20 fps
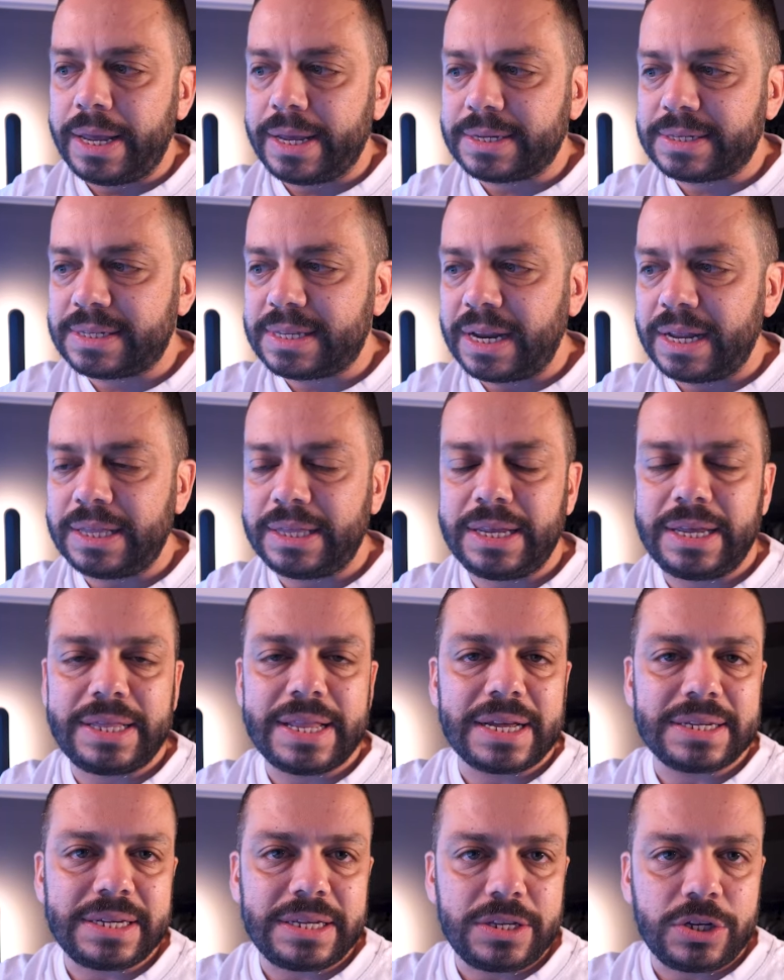X3D
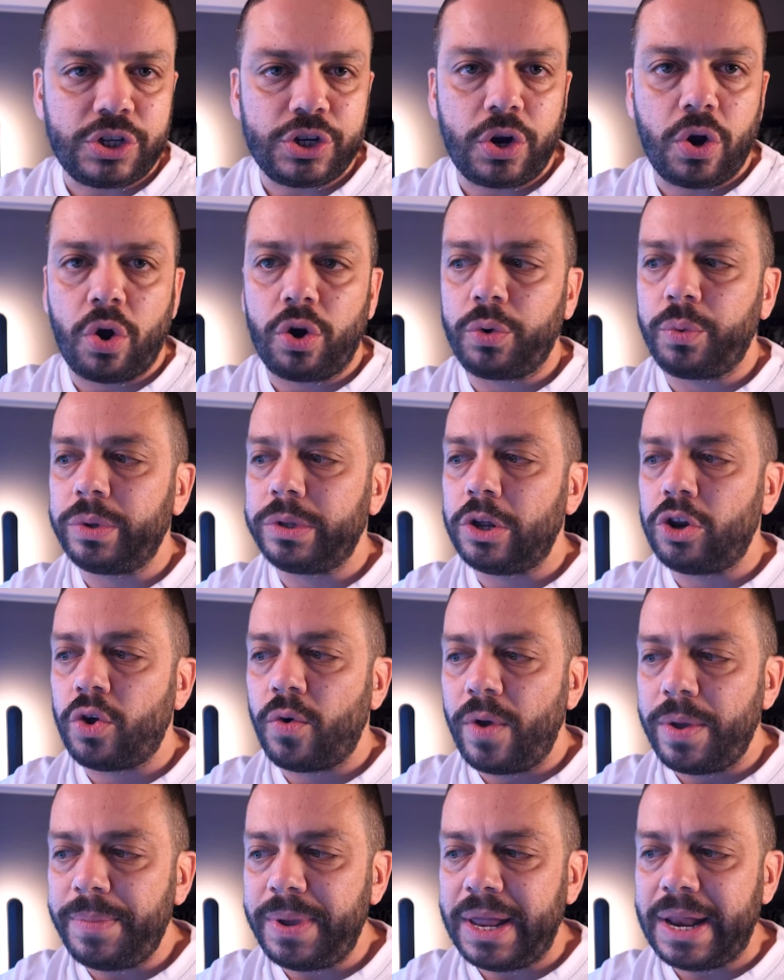da 16 core quindi il
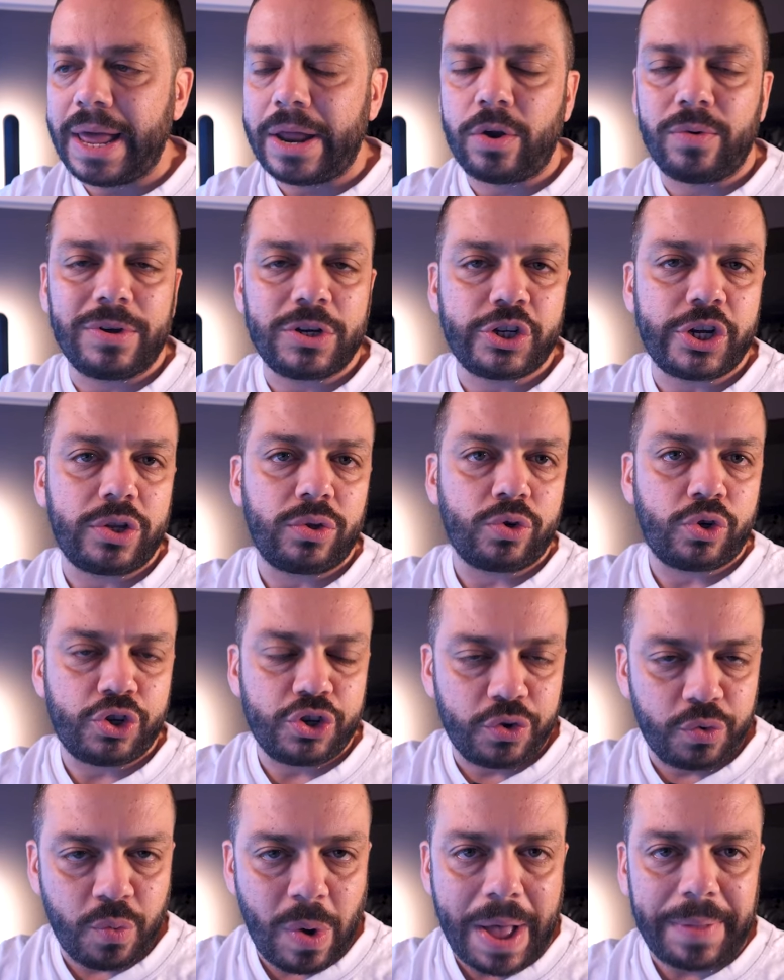
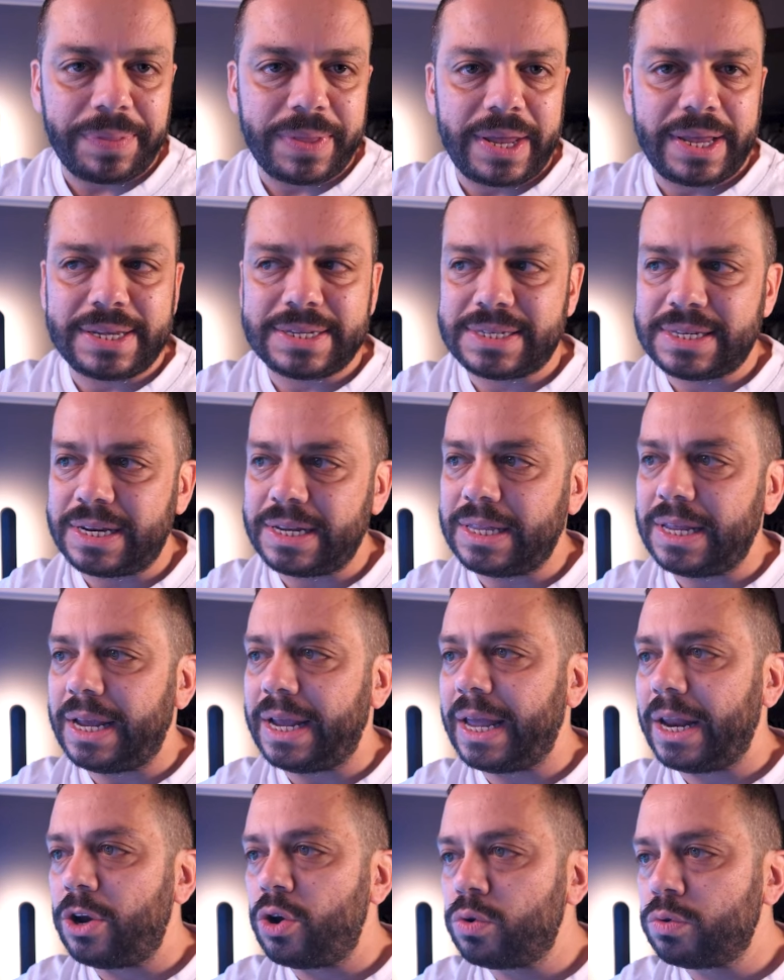9950 X3D
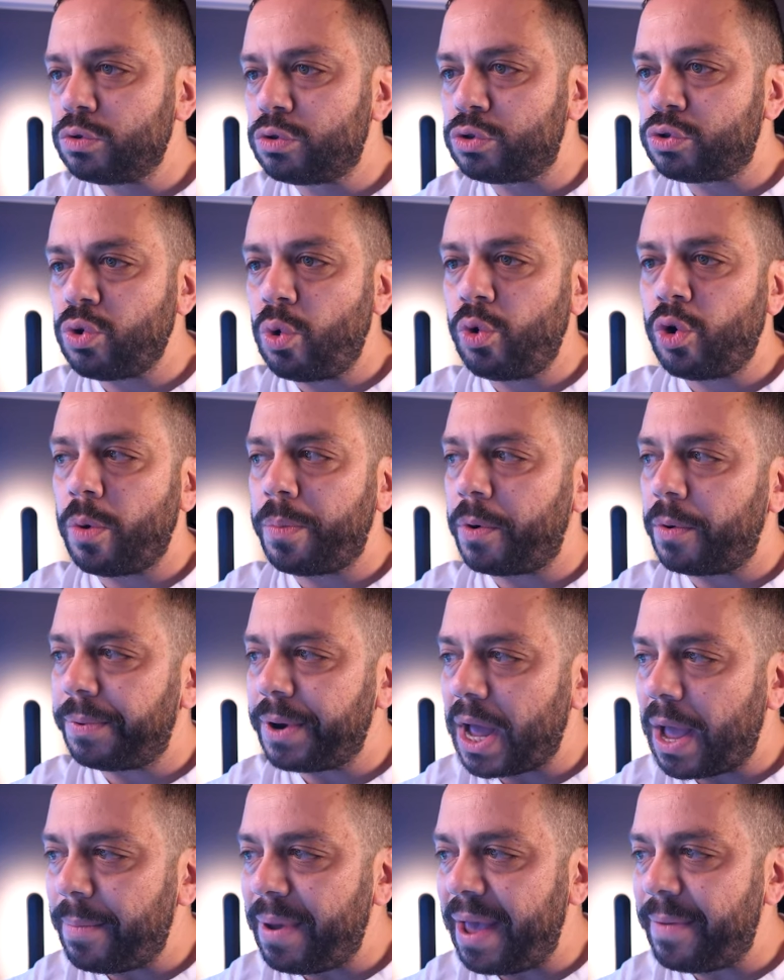che non sono
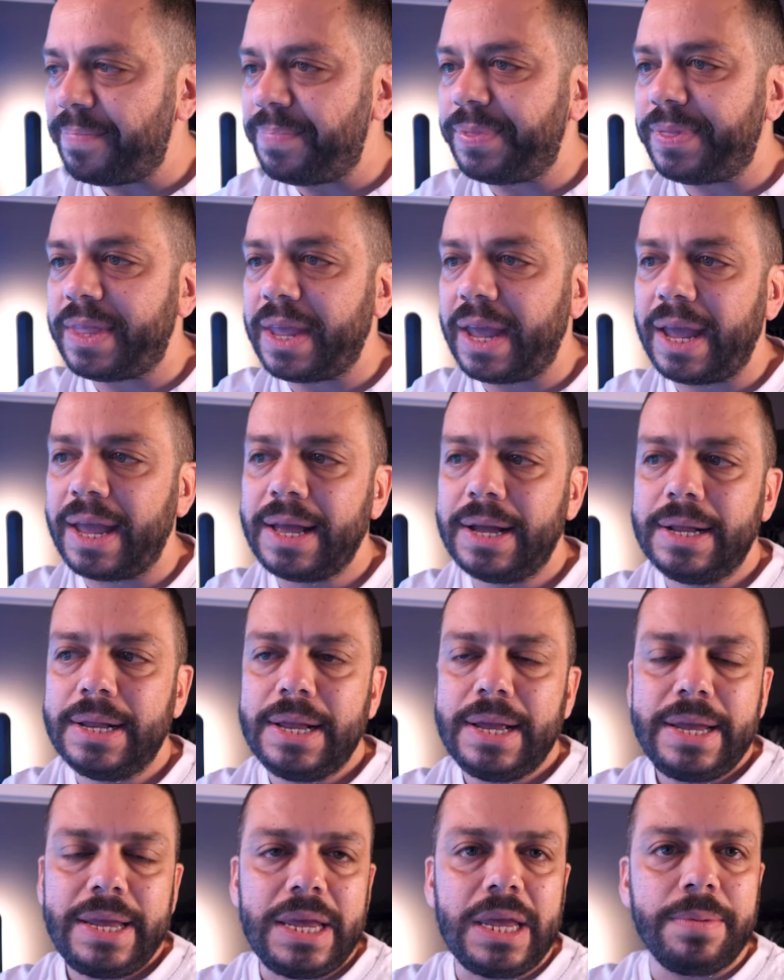propriamente
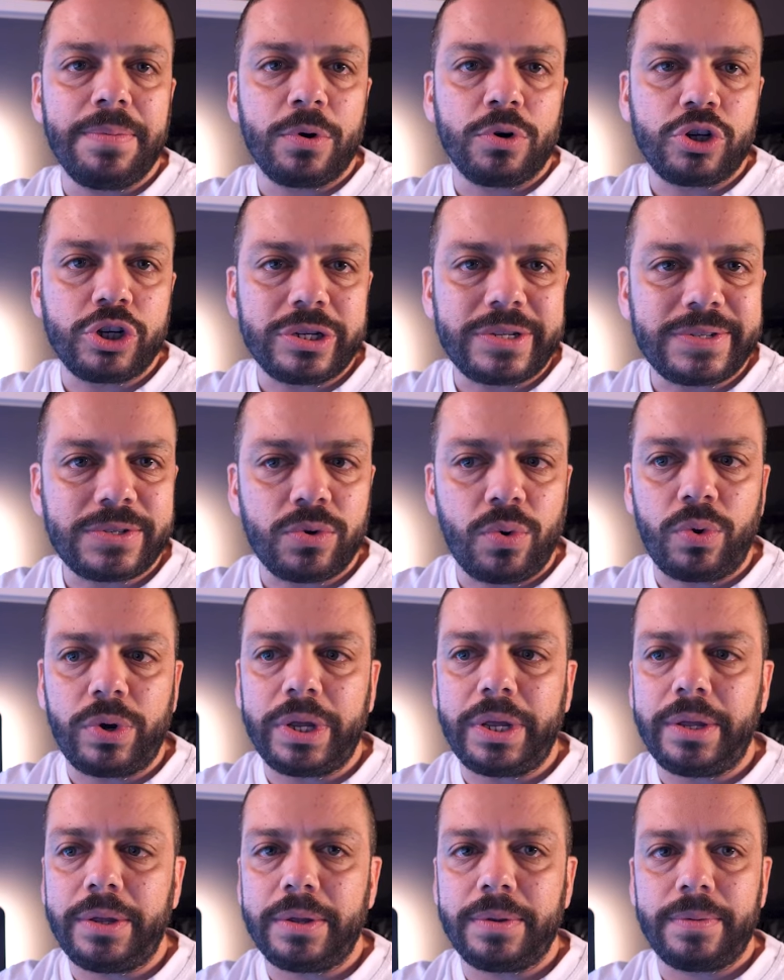i
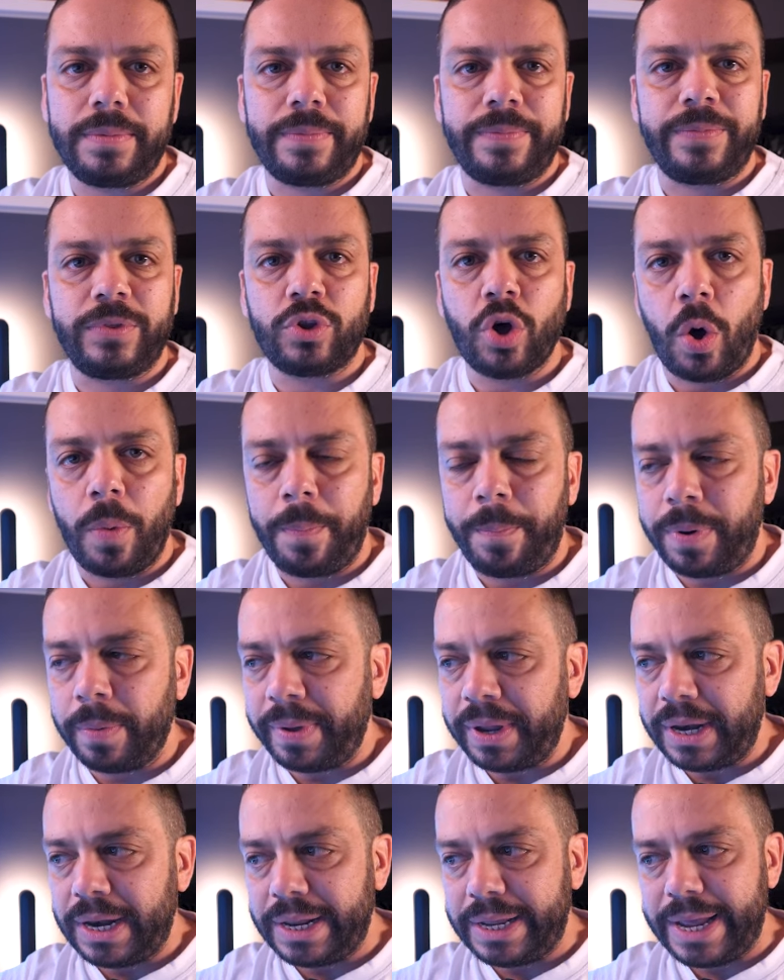processori top
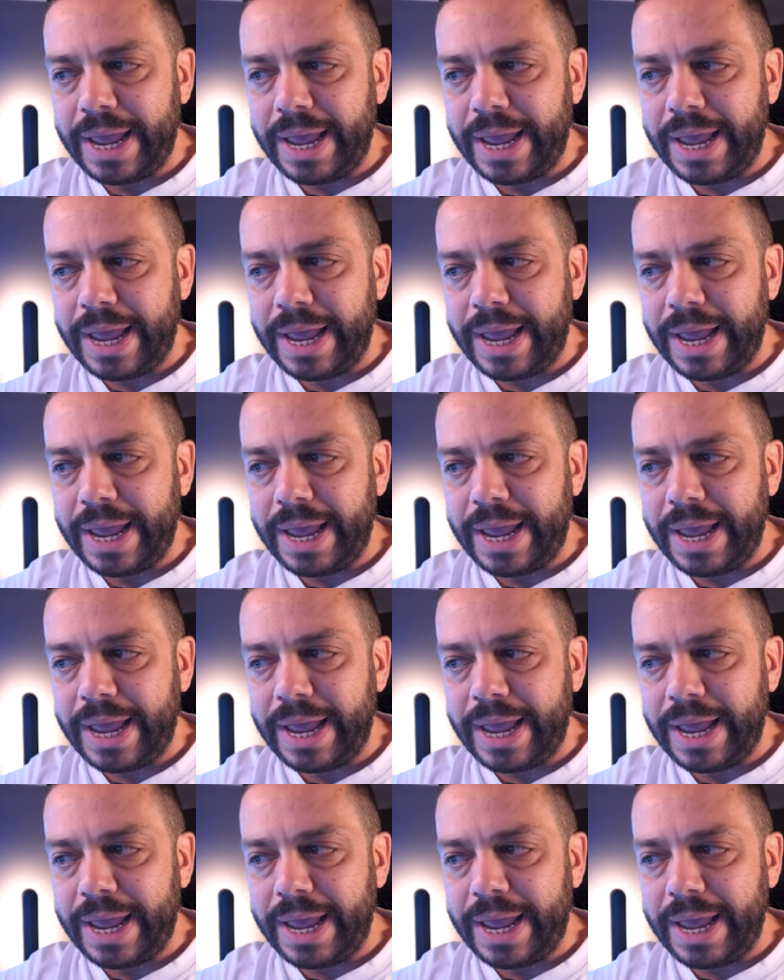per il